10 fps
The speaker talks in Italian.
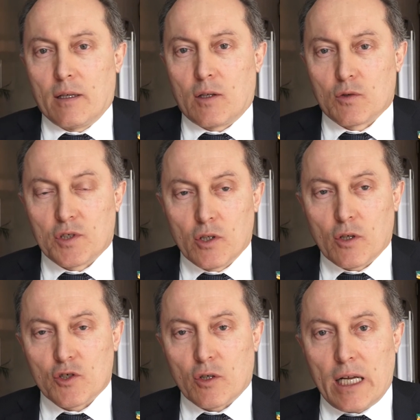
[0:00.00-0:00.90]
Il Consiglio
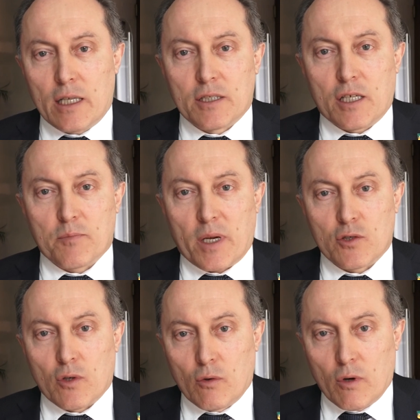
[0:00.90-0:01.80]
regionale si è
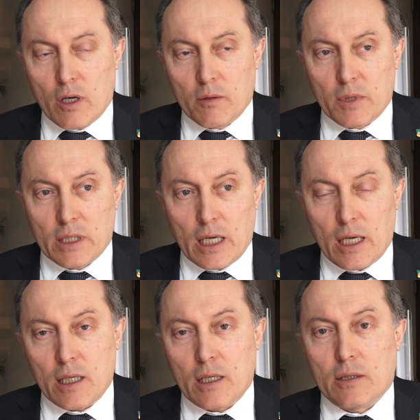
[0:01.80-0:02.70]
espresso
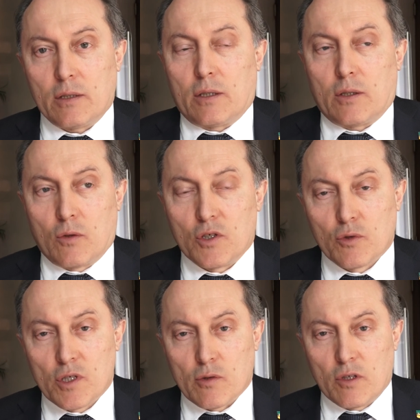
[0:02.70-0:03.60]
all'unanimità eh, con il
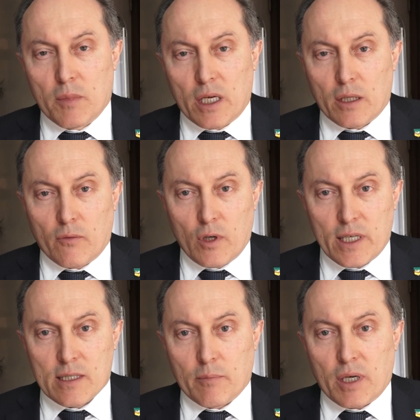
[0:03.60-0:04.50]
giudizio di
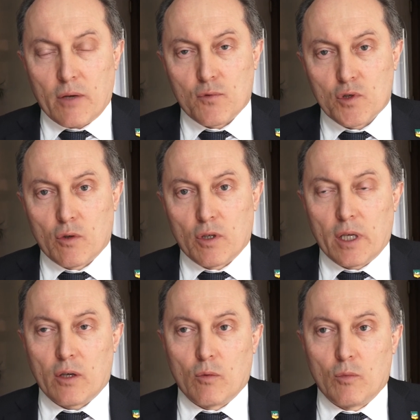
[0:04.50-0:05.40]
meritevolezza per la fusione
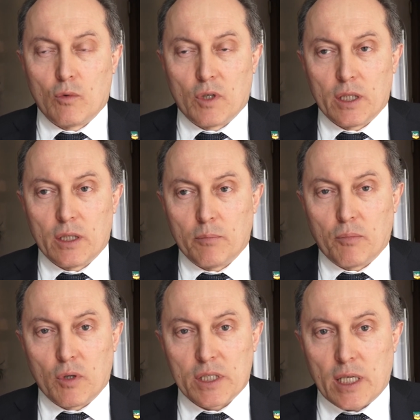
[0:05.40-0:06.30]
dei comuni di
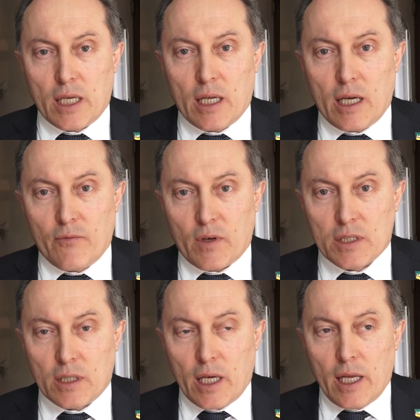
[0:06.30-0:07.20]
Polesella e
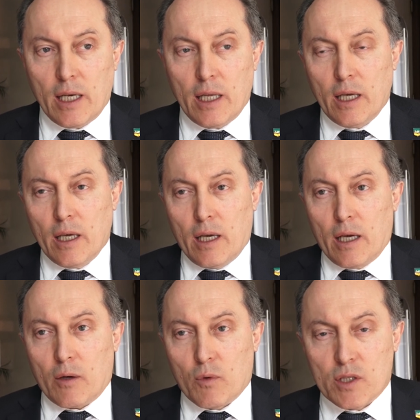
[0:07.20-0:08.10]
Frassinelle.
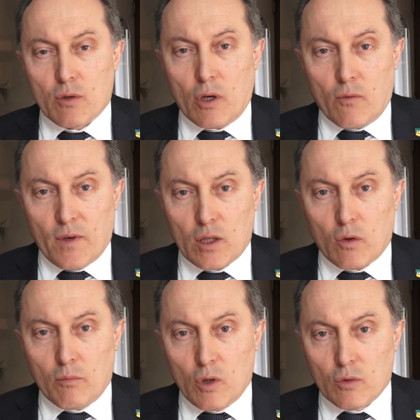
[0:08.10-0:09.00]
Questo è un fatto
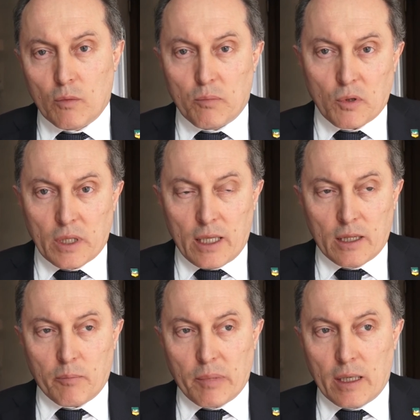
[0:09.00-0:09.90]
molto
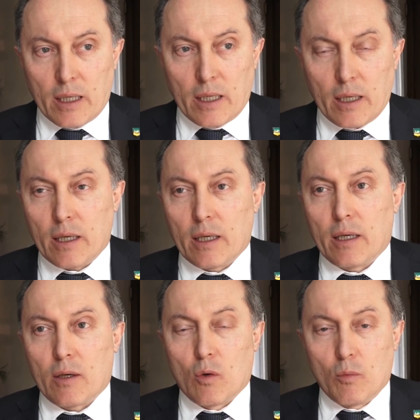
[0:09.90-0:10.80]
importante per le
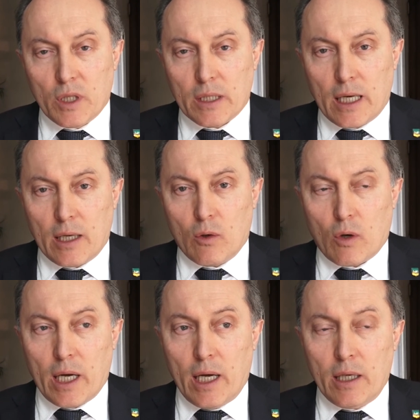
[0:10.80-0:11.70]
eh, comunità
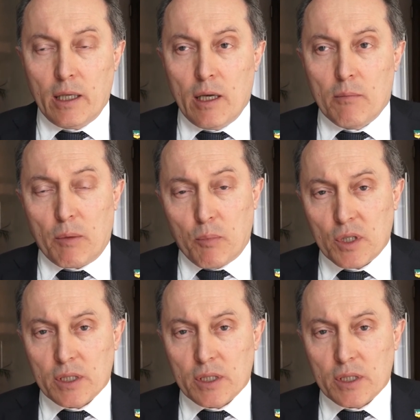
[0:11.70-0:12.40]
locali, ma può